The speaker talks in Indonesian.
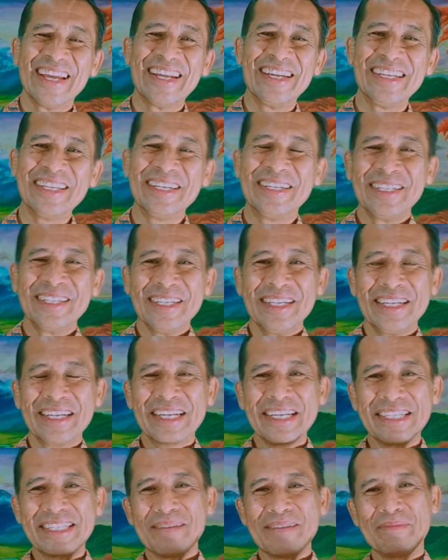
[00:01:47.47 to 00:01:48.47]
Jadi
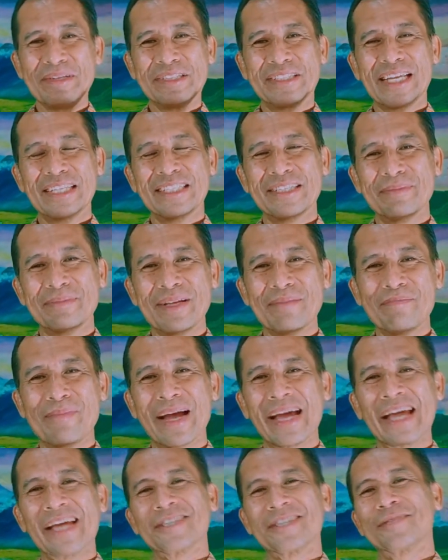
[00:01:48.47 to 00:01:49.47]
kita bisa sebenarnya
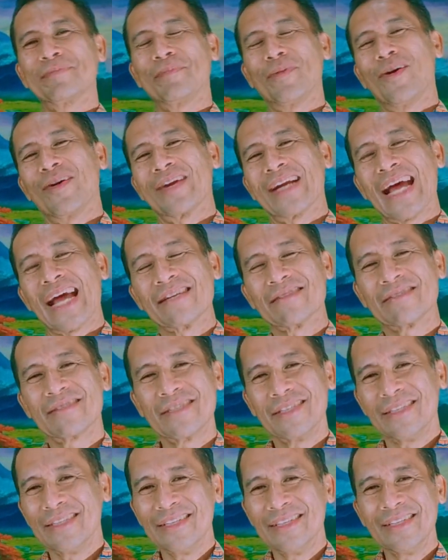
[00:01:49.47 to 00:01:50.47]

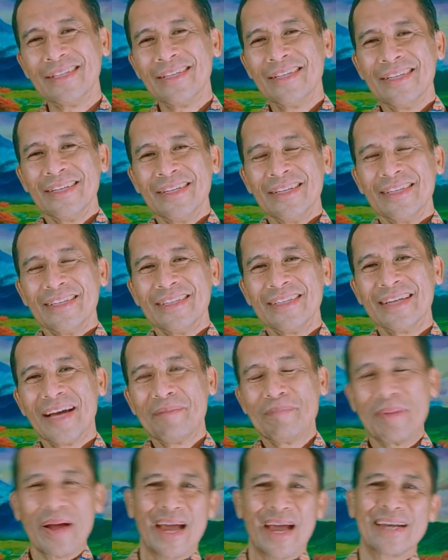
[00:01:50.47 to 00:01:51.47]
mengeksplorasi, ya
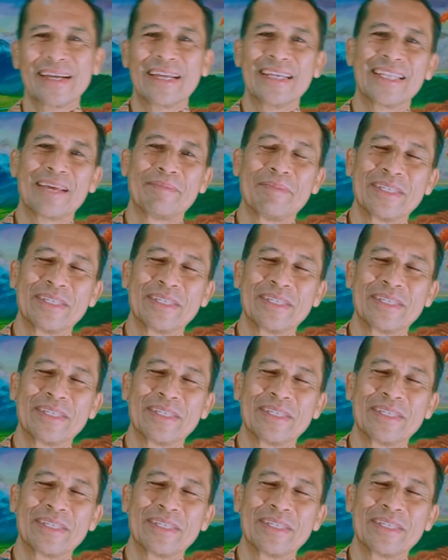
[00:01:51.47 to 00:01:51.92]
bahkan kita